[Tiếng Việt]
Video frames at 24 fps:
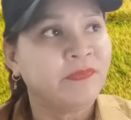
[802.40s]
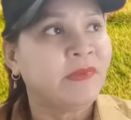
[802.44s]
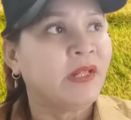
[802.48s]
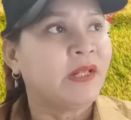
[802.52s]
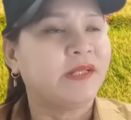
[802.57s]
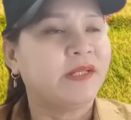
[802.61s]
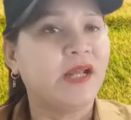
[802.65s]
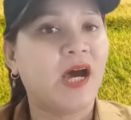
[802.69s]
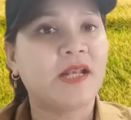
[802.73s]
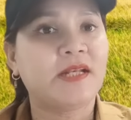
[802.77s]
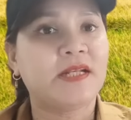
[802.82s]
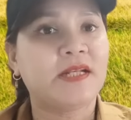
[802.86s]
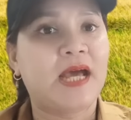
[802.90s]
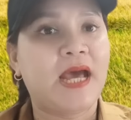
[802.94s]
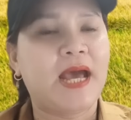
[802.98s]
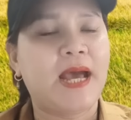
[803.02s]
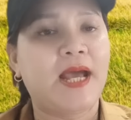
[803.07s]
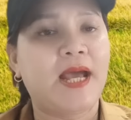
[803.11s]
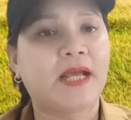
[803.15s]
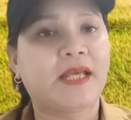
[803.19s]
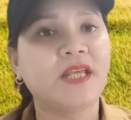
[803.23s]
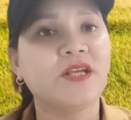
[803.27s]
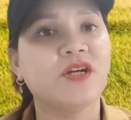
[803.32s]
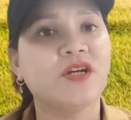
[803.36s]
nên
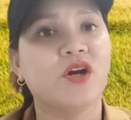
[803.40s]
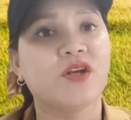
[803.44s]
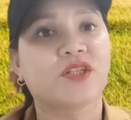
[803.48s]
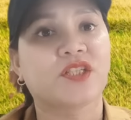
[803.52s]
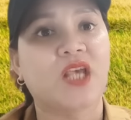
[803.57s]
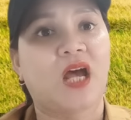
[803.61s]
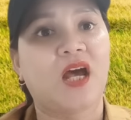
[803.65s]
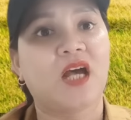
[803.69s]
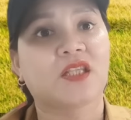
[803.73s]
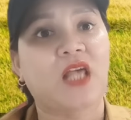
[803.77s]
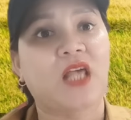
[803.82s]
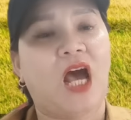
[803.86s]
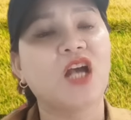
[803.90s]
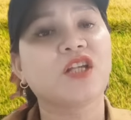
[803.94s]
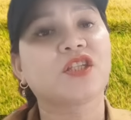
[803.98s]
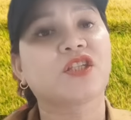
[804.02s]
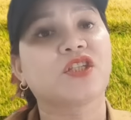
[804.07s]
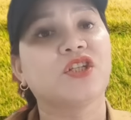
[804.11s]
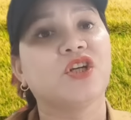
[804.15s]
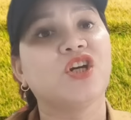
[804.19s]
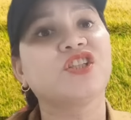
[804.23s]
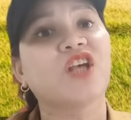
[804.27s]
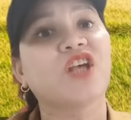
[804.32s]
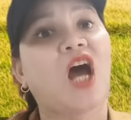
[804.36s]
à, cái người sợ thở
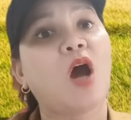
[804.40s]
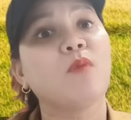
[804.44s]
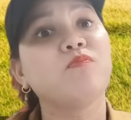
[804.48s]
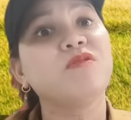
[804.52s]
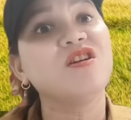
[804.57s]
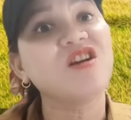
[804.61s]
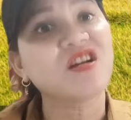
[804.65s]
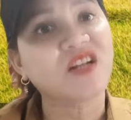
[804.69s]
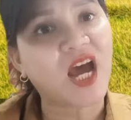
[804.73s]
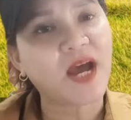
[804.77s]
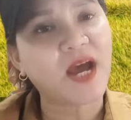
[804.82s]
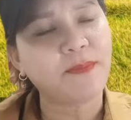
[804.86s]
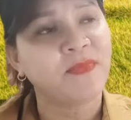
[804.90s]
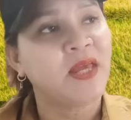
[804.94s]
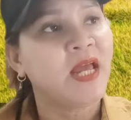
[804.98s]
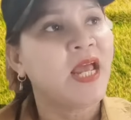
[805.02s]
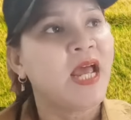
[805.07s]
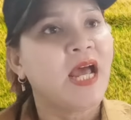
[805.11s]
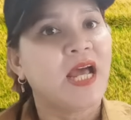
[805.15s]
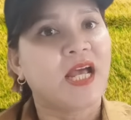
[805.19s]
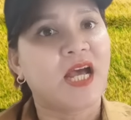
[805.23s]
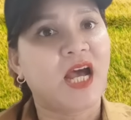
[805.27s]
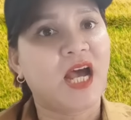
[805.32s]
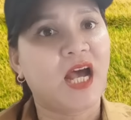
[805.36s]
sửa sợ ống nước đó
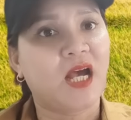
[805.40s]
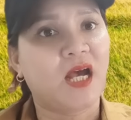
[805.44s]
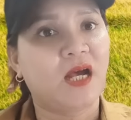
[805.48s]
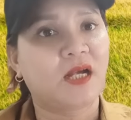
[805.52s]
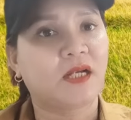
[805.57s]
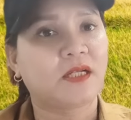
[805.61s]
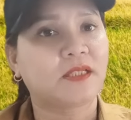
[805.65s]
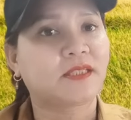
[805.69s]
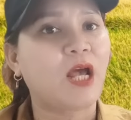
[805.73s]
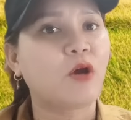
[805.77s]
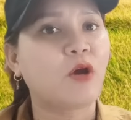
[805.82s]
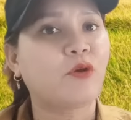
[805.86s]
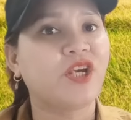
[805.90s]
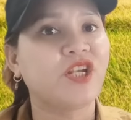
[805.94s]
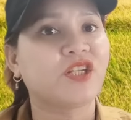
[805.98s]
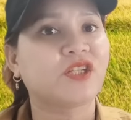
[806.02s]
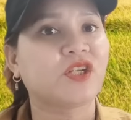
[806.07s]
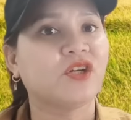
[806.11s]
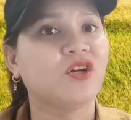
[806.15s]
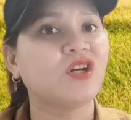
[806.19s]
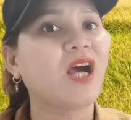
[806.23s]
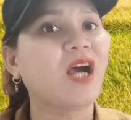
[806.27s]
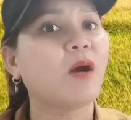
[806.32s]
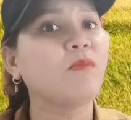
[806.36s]
à, sau khi
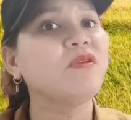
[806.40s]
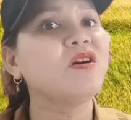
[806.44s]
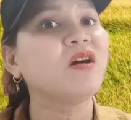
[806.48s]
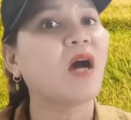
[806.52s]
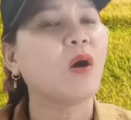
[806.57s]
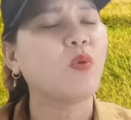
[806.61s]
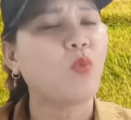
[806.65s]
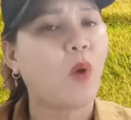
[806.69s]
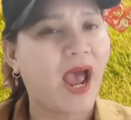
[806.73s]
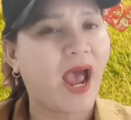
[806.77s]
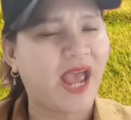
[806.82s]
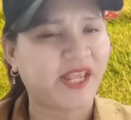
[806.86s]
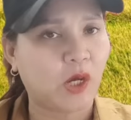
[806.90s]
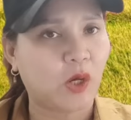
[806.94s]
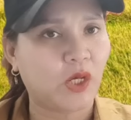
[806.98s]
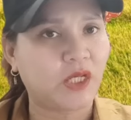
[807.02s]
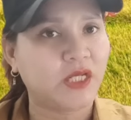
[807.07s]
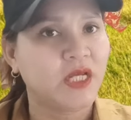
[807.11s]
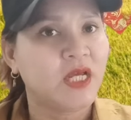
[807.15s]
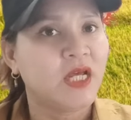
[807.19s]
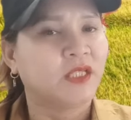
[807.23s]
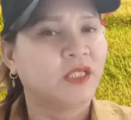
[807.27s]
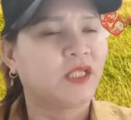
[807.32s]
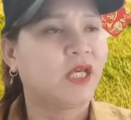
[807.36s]
sửa cái ống nước ở ngoài rồi
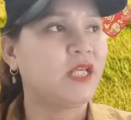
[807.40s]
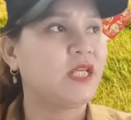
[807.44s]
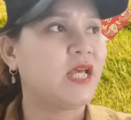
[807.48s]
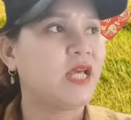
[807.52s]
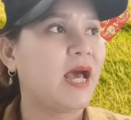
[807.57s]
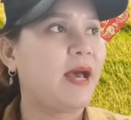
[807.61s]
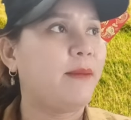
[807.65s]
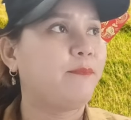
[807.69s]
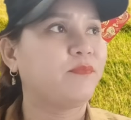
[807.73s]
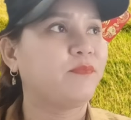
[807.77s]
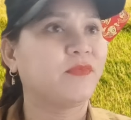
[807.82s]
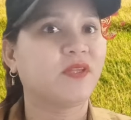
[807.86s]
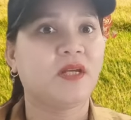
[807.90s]
thì à,